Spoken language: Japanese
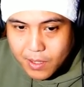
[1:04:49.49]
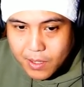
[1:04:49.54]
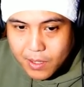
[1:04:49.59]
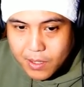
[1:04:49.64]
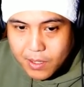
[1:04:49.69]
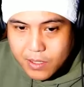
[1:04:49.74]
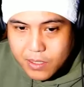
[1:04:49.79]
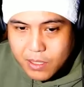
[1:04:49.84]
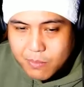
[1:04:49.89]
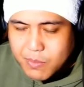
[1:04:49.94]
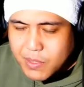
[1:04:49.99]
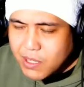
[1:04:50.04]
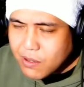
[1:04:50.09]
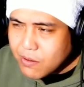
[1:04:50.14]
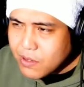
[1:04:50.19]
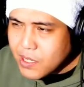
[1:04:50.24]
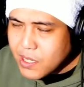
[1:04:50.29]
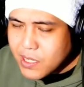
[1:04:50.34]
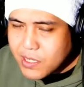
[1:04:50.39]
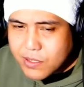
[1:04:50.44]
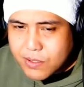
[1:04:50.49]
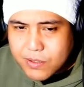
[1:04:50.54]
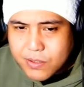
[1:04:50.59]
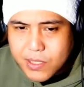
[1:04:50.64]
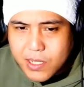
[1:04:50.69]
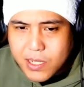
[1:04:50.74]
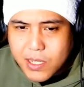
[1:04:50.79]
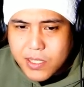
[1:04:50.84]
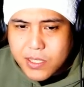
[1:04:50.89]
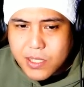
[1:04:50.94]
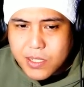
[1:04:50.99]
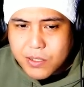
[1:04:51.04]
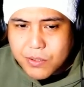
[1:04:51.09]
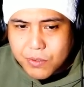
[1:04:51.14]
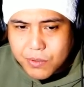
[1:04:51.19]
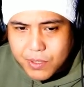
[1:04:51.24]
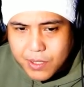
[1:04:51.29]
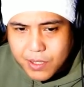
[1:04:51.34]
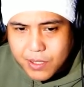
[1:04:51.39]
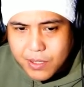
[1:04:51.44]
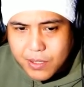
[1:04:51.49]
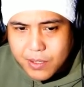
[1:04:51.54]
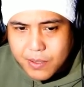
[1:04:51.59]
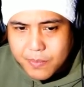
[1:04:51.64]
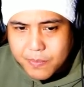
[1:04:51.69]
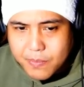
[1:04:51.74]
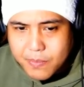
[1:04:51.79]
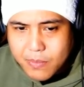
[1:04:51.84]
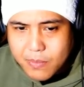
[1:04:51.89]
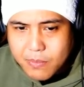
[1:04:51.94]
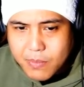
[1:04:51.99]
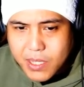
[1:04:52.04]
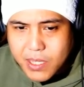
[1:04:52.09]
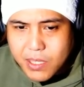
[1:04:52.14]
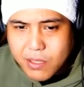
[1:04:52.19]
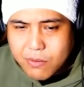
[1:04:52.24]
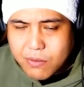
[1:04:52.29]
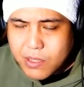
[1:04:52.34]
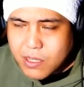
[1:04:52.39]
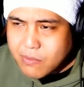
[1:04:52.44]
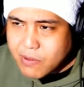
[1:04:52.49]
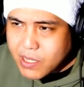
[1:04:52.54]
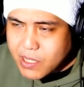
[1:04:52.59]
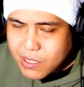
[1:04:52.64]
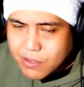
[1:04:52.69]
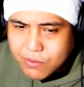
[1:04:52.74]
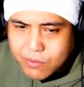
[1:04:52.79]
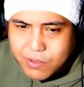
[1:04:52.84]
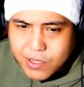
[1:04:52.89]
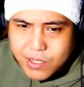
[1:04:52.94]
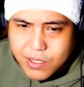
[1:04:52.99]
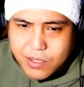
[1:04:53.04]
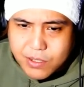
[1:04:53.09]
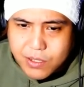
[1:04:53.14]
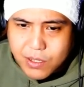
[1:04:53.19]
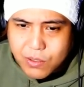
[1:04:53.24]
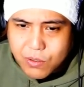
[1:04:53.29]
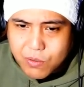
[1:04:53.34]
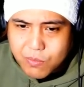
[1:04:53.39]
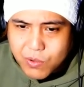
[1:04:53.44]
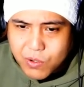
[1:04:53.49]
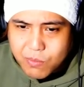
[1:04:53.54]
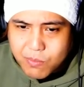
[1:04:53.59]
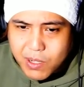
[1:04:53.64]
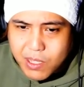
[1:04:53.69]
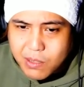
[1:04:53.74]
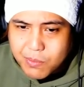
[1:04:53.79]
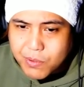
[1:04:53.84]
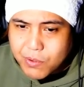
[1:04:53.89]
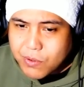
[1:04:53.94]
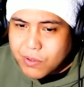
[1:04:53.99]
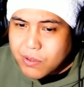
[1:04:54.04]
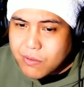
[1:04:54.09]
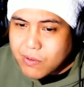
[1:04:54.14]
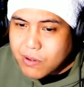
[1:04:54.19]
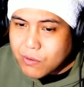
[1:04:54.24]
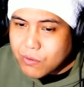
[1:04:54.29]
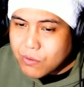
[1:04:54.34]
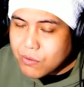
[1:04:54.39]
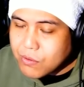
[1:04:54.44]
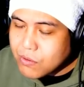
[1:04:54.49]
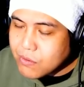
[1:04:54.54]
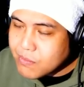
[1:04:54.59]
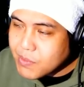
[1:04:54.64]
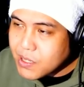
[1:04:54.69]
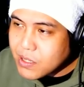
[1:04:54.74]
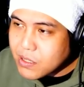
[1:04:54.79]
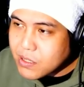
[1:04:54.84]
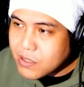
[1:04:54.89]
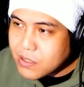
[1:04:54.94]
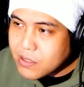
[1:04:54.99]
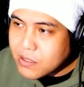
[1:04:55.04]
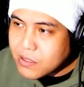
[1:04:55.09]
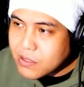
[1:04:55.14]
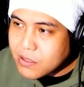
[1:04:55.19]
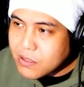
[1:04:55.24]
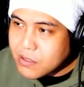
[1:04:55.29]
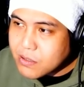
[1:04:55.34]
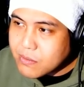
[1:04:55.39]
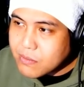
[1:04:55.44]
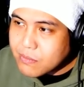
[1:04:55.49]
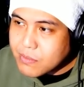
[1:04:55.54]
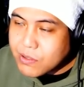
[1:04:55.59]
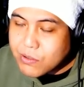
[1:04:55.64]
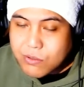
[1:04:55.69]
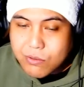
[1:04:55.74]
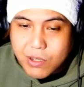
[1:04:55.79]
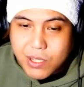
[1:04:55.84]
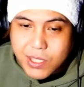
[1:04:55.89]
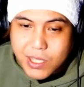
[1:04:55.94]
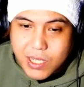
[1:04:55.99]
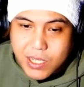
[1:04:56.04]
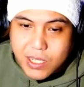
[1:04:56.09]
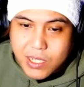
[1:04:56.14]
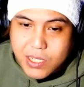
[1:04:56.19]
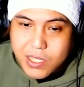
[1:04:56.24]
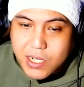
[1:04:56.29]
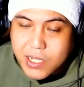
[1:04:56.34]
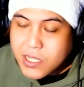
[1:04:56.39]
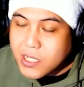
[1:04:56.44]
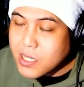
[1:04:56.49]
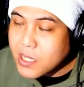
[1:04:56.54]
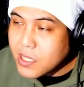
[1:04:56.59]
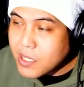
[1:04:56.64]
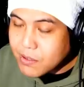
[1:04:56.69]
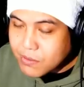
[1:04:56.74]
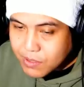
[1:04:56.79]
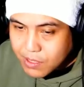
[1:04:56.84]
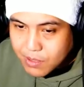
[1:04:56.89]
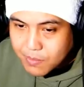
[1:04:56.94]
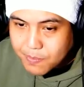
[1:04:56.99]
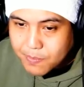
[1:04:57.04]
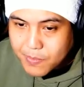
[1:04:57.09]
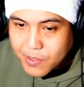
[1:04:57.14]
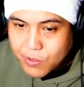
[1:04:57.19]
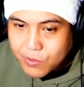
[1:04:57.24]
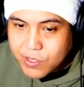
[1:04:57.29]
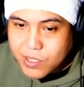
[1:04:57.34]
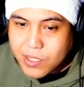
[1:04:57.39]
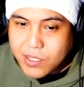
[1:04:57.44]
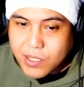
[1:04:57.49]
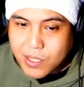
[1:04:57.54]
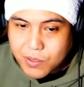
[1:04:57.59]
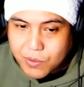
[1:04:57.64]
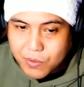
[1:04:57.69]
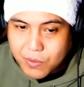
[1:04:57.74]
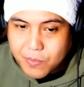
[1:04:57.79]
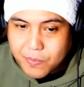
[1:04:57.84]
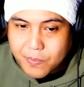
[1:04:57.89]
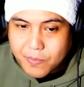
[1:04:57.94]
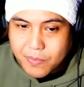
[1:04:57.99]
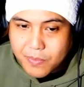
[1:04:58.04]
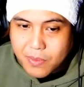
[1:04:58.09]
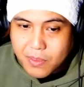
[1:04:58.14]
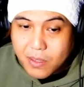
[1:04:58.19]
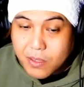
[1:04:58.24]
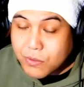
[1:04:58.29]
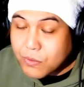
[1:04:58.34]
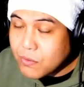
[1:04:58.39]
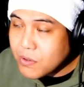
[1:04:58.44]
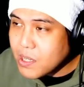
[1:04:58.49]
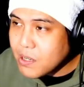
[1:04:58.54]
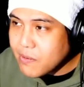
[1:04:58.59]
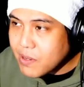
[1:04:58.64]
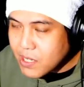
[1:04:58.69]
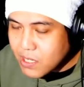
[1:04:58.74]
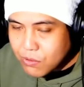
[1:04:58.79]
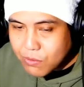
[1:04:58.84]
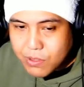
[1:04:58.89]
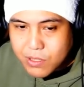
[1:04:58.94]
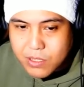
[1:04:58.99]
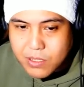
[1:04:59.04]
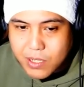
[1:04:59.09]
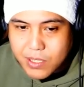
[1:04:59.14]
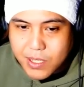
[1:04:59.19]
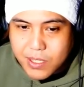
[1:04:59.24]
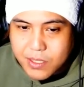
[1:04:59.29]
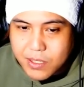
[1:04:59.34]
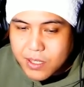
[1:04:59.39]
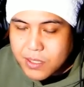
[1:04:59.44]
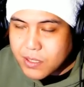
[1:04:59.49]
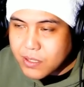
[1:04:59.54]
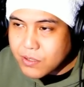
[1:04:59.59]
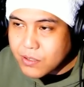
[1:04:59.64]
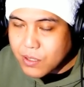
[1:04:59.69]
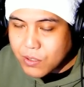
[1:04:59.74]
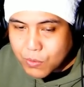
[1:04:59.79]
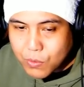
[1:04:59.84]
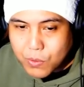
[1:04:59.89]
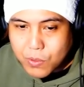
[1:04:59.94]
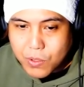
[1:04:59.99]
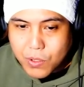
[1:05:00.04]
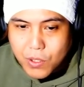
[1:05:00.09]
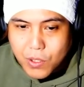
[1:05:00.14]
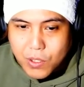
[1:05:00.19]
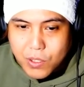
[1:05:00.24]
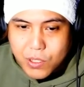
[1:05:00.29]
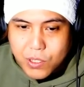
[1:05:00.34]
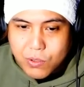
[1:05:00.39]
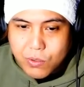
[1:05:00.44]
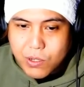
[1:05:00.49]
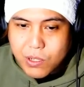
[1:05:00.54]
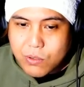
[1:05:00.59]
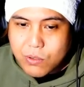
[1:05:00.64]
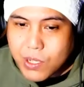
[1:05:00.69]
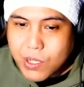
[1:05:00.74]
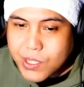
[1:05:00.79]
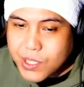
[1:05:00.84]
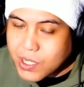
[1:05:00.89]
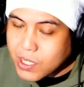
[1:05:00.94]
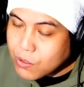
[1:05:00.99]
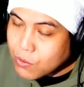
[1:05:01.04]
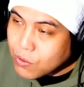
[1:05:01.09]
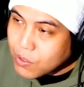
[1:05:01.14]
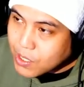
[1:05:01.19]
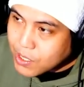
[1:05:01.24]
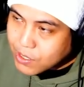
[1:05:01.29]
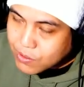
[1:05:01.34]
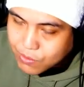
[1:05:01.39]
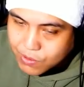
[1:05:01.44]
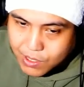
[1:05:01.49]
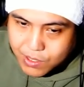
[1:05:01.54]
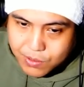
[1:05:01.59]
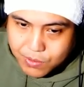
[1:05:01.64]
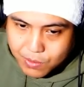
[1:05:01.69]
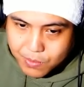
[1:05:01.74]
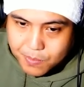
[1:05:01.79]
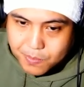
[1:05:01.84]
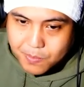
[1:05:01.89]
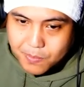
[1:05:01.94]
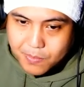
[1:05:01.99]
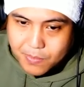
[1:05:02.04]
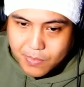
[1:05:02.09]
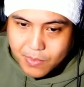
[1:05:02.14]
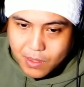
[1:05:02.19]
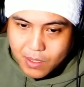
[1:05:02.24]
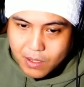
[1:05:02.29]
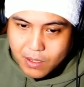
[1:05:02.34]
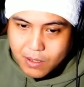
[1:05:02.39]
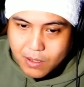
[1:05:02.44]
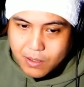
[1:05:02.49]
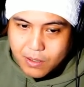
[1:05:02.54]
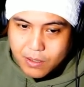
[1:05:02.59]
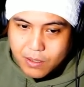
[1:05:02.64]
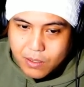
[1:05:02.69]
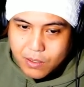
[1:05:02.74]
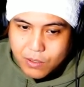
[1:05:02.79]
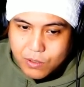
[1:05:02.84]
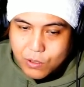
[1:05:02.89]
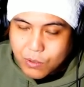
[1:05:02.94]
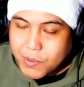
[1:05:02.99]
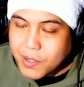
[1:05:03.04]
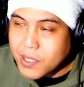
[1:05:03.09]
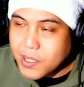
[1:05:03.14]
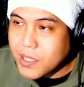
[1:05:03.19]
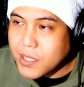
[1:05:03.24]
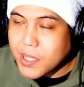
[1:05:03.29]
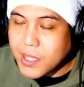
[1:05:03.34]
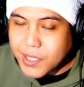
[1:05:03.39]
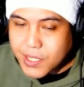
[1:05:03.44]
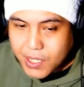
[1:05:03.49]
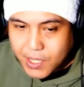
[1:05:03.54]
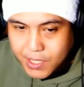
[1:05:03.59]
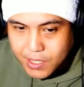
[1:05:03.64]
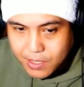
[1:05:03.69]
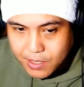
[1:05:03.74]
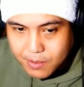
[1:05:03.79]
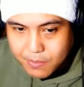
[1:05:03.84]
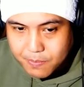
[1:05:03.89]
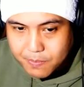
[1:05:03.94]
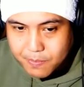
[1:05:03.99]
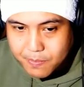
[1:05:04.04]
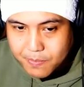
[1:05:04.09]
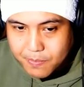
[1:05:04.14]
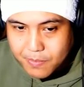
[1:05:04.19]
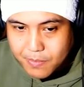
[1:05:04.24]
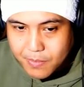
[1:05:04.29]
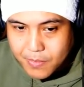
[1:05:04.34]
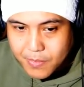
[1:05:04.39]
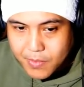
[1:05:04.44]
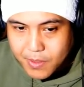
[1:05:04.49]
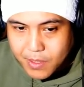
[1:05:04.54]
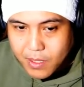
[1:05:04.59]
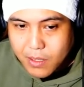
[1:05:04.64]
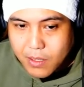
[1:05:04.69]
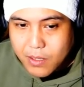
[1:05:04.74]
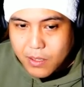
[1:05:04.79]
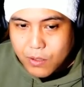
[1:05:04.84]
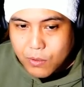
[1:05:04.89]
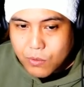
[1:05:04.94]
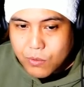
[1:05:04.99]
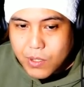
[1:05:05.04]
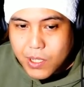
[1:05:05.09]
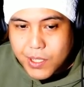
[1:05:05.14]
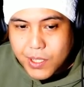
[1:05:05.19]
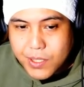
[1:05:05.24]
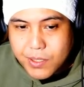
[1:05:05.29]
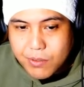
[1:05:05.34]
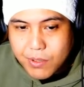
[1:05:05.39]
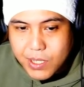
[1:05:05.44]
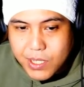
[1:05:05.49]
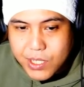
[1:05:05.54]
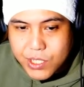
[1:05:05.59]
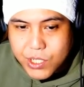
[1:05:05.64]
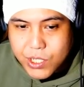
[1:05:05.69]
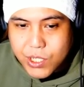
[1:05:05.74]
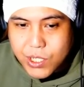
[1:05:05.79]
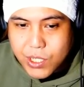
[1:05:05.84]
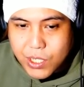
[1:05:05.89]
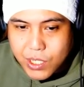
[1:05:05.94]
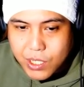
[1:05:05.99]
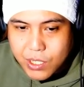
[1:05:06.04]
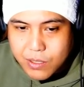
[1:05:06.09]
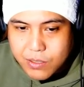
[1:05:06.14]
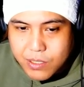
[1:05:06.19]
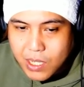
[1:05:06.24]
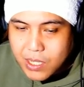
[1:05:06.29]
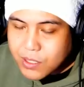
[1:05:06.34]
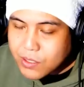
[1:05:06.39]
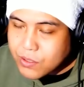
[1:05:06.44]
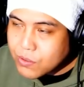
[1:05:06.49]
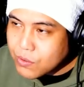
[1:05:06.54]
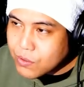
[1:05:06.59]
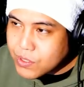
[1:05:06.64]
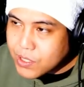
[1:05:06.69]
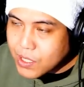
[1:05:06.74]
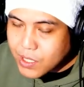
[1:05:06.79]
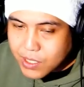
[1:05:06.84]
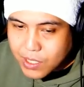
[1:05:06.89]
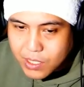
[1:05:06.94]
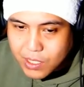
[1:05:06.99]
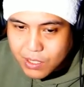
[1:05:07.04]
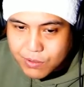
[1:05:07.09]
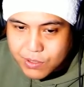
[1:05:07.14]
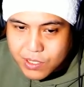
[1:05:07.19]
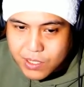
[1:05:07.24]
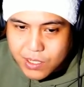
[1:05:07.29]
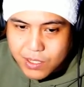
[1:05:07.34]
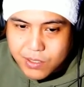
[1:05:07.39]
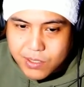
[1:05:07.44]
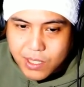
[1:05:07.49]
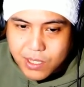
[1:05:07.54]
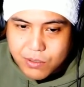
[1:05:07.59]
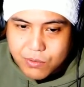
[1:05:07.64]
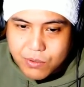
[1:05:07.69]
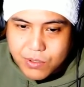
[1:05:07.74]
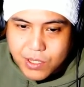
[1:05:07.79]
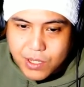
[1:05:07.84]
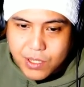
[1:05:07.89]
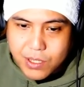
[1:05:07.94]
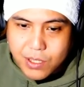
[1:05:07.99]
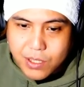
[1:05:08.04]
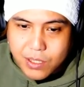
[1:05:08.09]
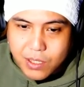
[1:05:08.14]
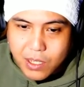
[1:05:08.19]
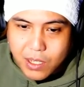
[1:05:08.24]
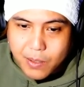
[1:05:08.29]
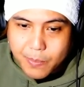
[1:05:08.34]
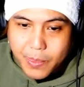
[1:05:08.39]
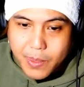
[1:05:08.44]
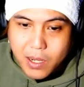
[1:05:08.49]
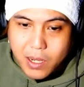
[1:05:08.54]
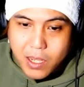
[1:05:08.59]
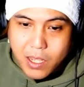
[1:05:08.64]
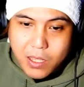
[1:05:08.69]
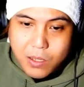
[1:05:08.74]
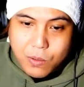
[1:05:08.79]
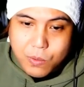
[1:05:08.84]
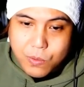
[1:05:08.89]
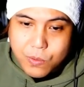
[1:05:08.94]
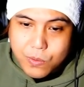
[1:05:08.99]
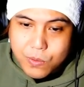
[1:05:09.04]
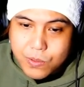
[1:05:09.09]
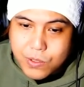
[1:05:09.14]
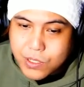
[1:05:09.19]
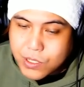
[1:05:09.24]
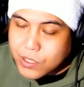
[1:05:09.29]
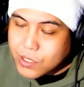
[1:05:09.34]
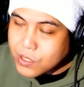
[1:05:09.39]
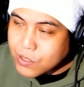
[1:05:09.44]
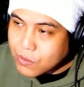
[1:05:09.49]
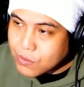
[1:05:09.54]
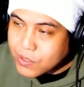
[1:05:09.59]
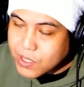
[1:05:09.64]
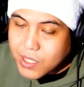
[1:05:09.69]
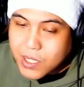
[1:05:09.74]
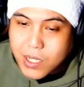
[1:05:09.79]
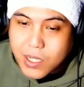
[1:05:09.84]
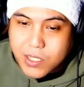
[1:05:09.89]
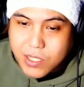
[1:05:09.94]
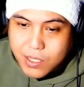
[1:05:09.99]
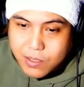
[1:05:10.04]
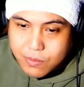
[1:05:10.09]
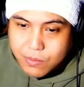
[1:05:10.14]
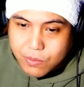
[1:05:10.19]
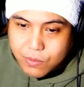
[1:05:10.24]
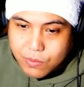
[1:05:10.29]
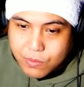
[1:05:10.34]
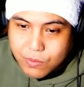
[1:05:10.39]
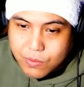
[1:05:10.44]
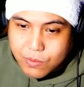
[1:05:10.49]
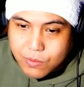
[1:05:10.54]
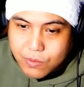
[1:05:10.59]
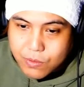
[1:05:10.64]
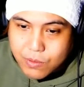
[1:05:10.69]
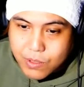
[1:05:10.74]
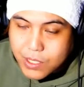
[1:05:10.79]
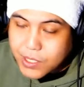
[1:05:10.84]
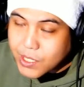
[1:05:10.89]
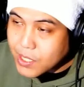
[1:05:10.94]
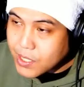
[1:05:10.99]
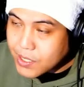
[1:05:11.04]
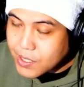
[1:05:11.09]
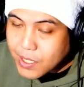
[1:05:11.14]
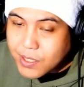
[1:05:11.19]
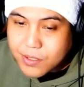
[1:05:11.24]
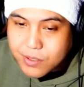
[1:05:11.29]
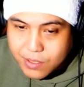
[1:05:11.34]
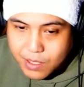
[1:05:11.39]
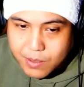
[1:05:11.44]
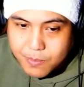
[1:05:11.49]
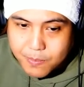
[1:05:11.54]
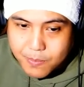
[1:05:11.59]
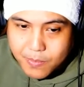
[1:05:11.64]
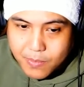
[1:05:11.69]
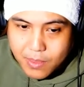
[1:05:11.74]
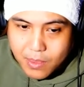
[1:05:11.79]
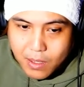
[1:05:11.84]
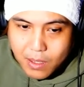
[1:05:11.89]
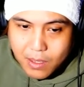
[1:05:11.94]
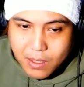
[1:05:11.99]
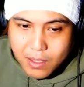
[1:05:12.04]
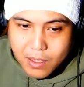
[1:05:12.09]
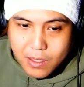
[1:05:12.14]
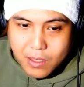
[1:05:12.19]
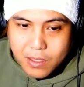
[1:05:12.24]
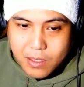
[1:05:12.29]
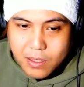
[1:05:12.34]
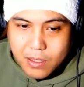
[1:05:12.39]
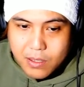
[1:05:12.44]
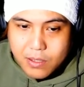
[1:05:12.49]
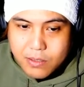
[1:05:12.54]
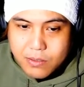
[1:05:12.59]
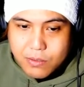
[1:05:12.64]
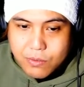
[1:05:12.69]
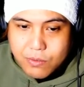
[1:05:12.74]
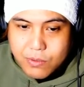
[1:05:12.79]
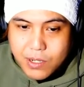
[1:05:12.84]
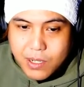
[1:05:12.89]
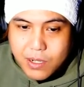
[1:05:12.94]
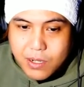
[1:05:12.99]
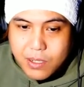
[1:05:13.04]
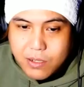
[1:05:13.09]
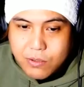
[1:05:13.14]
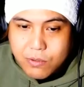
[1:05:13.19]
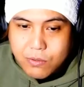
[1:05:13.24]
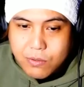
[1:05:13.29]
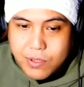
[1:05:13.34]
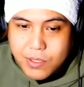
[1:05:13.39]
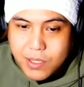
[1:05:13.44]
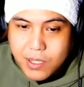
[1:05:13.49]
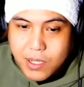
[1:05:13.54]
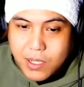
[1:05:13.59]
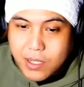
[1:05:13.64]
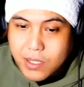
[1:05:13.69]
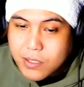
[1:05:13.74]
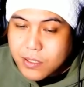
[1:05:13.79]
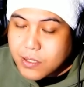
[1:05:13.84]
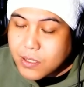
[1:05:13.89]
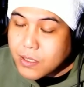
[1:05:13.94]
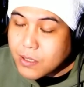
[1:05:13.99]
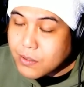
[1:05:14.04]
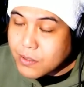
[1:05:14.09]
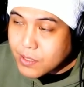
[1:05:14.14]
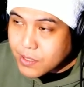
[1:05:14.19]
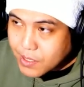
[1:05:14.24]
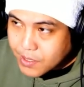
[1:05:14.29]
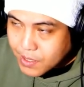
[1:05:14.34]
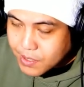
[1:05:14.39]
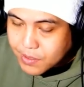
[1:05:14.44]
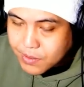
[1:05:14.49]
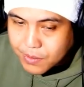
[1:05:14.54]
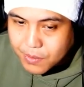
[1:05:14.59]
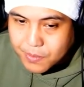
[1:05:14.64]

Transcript: で身寄りが少なかったそうで、いるにはいたそうなんですけども、まだ病院にはこの、身内の方いらっしゃらなくて、内田さんの。でその代わりと言っちゃなんなんですけど、一人のが来られたそうなんですよ。呼ばれてた方がいて。でこの方っていうのが一時期担当されていた、内田さん担当されていた介護福祉士の田中さんっていう方なんですね。でこの連絡を受けて駆けつけてくださったんですよ。